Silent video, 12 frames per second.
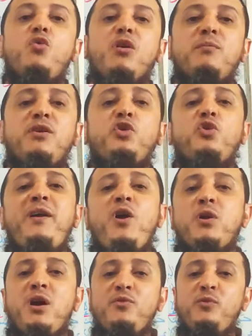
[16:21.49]
والماضي الرباعي
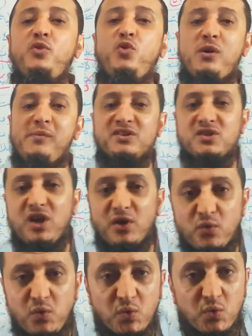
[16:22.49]
والأمر منه هو
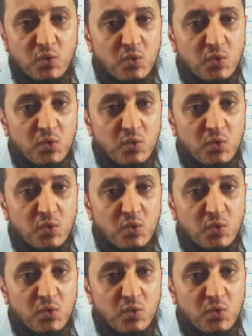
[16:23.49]
مصدره